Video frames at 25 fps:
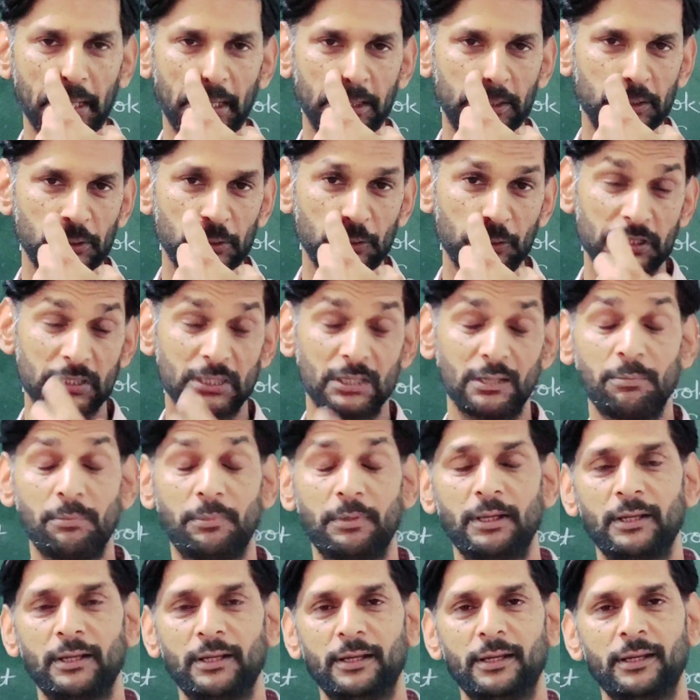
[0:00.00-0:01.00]
कंटिन्यूसली
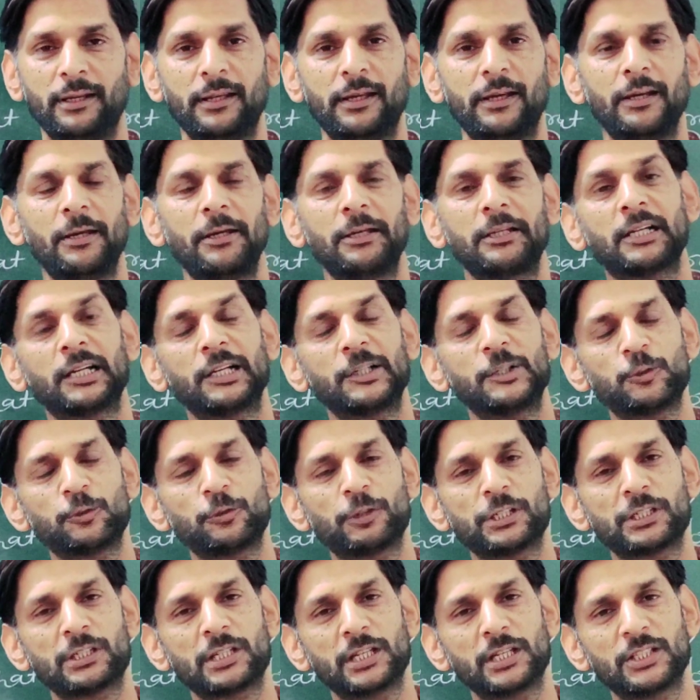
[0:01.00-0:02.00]
बने रहना है
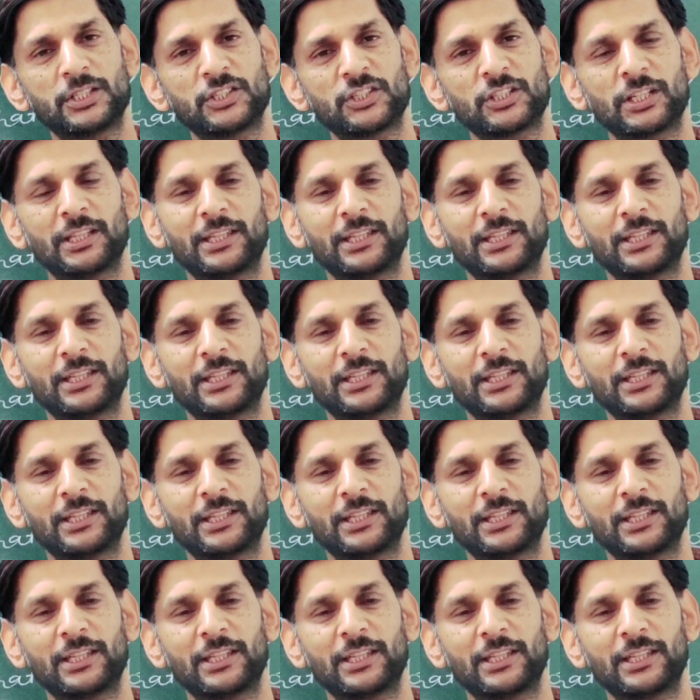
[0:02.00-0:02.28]
कंटिन्यूसली